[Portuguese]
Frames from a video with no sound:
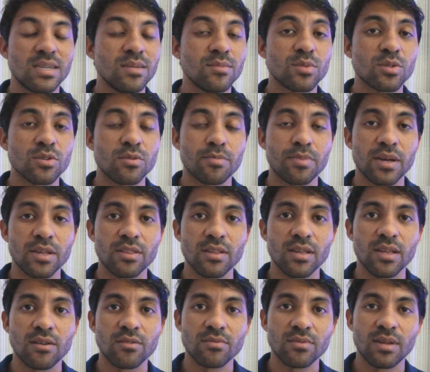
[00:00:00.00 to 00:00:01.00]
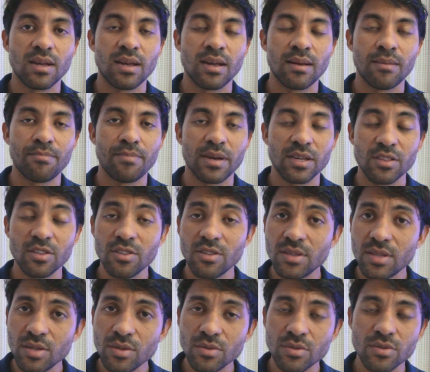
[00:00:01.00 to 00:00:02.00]
queremos compartilhar algo da parte
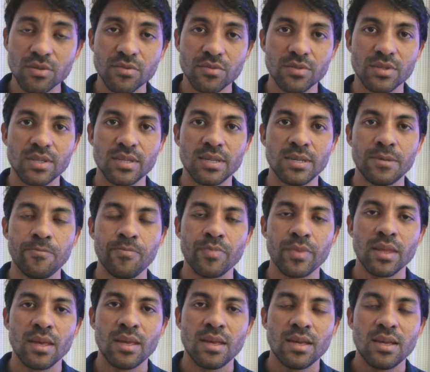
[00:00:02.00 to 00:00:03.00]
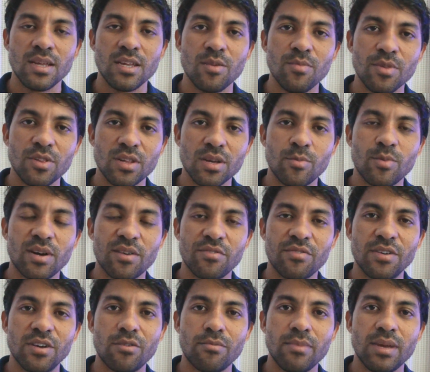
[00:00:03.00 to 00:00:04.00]
de Deus com você. Eu me chamo
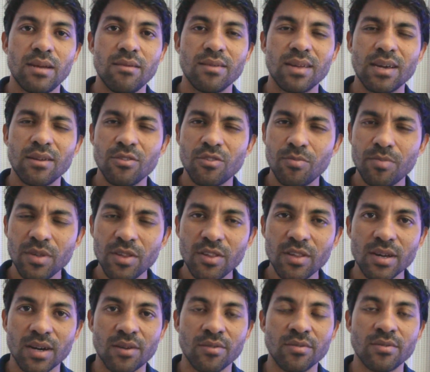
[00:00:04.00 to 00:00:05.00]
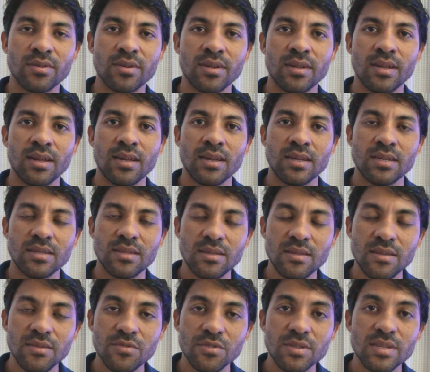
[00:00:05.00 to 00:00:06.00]
Rafael Melo e quero te pedir algo.
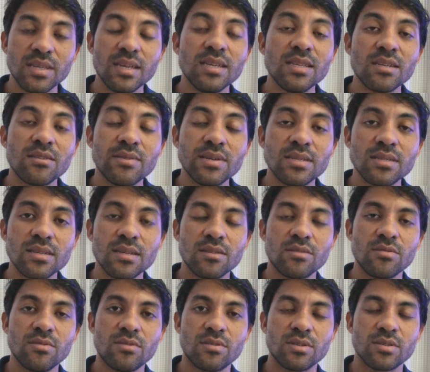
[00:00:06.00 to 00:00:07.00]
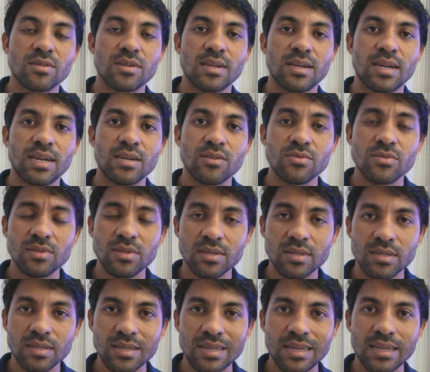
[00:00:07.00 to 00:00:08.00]
Se você ainda não é inscrito no nosso canal, se
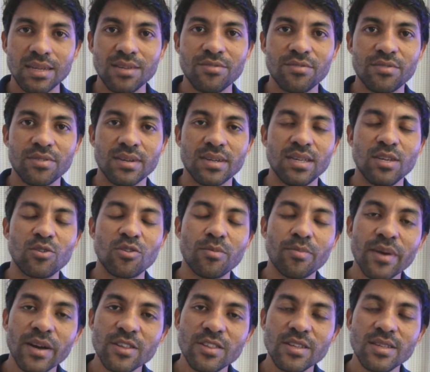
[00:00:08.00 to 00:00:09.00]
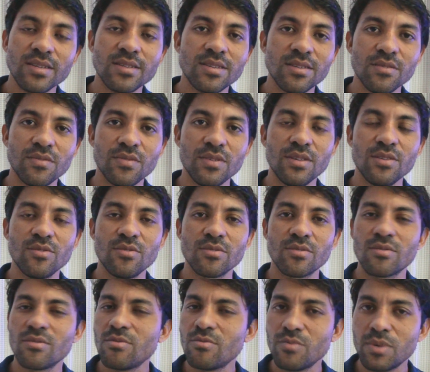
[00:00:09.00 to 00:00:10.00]
inscreva e compartilhe esse vídeo
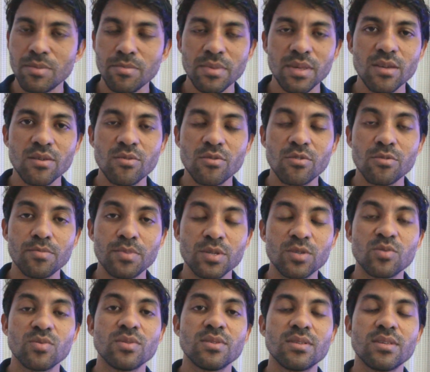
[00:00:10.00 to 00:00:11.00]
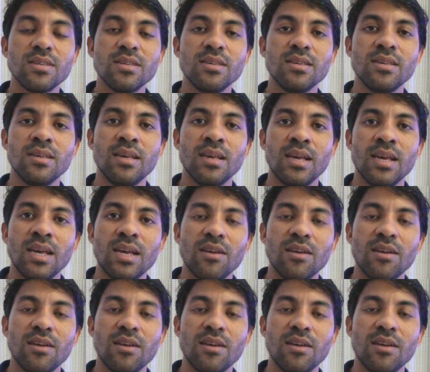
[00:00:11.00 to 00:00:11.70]
com um amigo, com pessoas que